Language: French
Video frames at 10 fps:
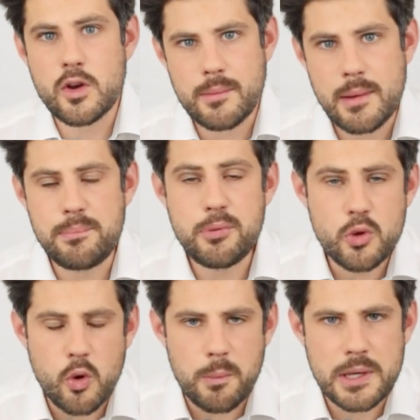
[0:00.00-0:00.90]
quand même plus
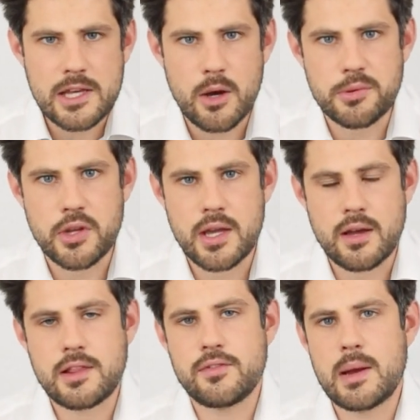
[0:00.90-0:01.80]
compliquées à obtenir.
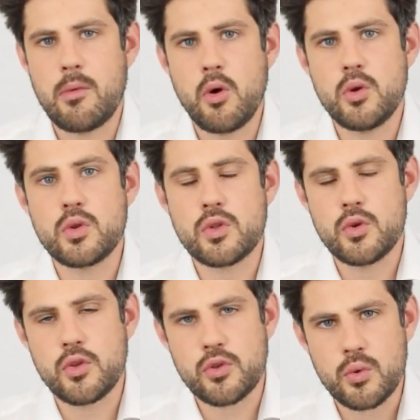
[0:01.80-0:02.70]
C'est vraiment une
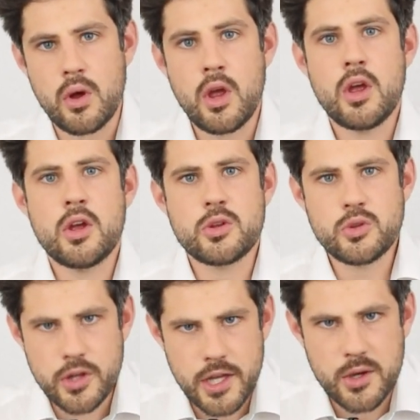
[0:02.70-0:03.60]
solution
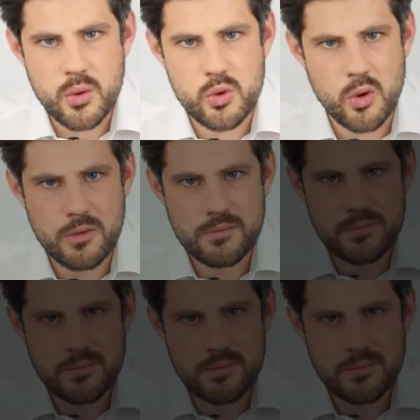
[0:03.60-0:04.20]
de dernier recours.